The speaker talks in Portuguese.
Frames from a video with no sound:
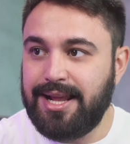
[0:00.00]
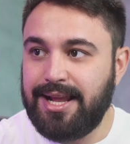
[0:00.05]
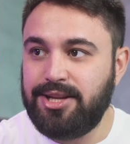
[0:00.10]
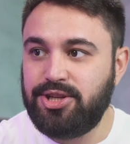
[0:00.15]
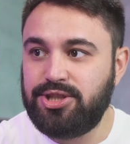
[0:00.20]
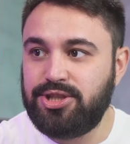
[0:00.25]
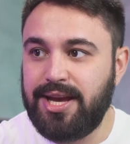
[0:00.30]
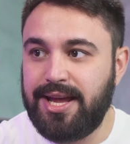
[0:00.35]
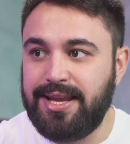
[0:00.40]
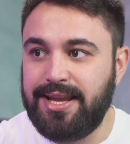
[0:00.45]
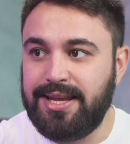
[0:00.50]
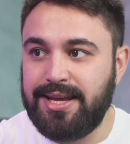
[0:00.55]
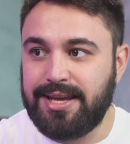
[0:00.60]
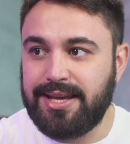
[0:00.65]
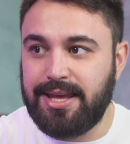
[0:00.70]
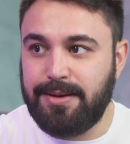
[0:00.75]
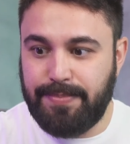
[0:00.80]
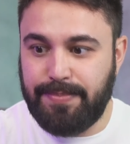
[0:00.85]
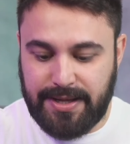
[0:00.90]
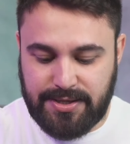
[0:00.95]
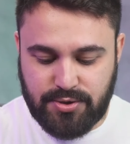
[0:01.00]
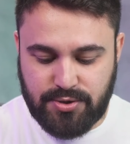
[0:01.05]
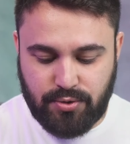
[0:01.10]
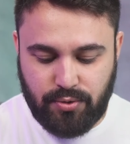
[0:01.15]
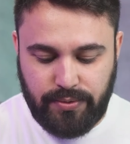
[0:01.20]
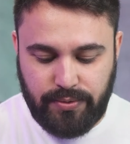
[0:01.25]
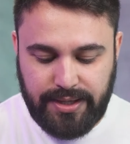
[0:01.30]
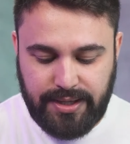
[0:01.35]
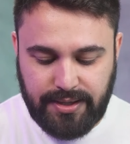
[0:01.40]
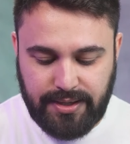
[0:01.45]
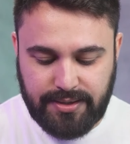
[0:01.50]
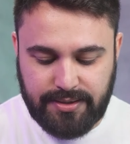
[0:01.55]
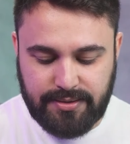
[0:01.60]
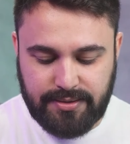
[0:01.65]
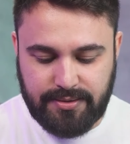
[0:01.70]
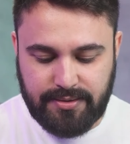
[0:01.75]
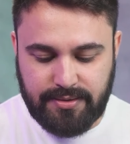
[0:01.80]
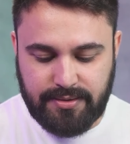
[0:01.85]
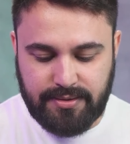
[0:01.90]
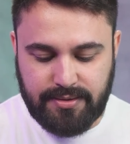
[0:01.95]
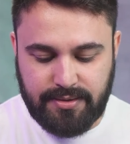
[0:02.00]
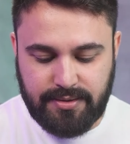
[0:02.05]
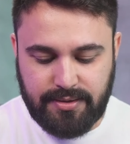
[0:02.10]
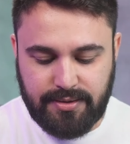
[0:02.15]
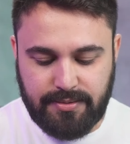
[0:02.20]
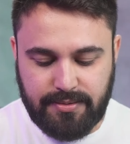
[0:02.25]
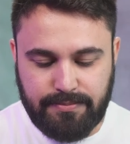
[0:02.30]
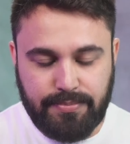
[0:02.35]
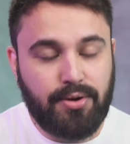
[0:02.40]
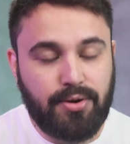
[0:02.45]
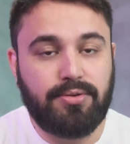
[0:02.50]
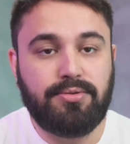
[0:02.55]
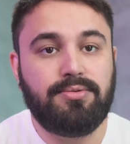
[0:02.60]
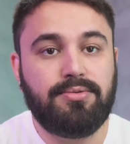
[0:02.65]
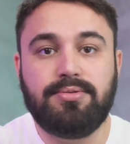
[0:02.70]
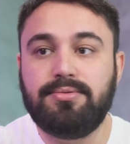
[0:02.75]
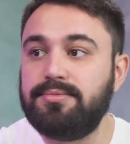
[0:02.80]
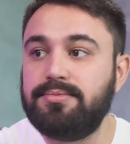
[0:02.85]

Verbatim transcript: lixeirinha aqui para excluir. Pronto.